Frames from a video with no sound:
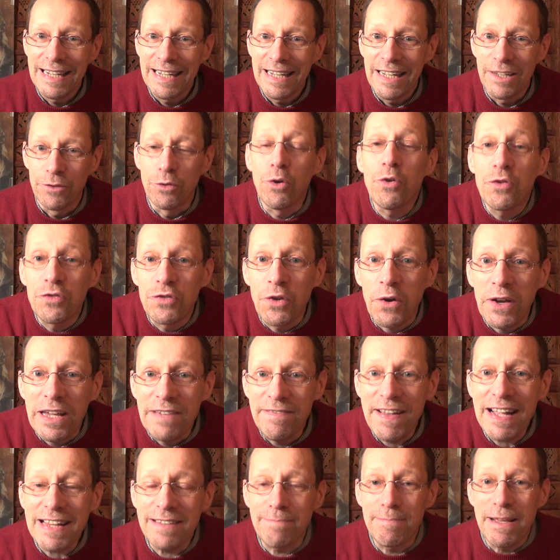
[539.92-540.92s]
Donc sœur
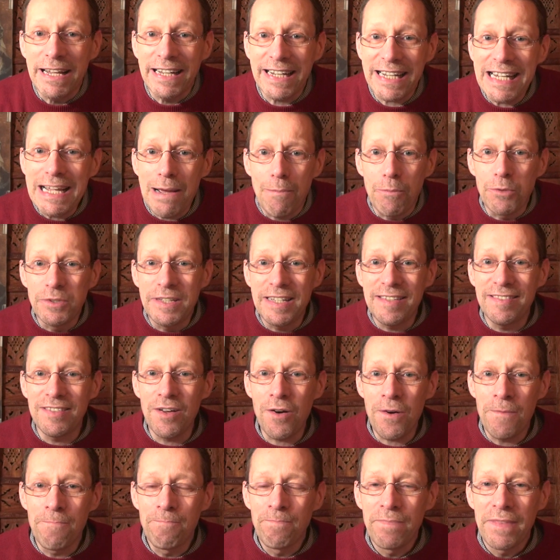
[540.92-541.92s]
Rivette m'écrit en me
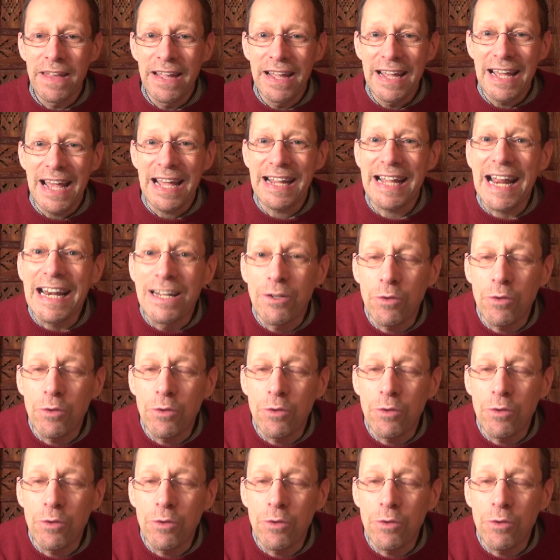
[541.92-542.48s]
disant qu'elle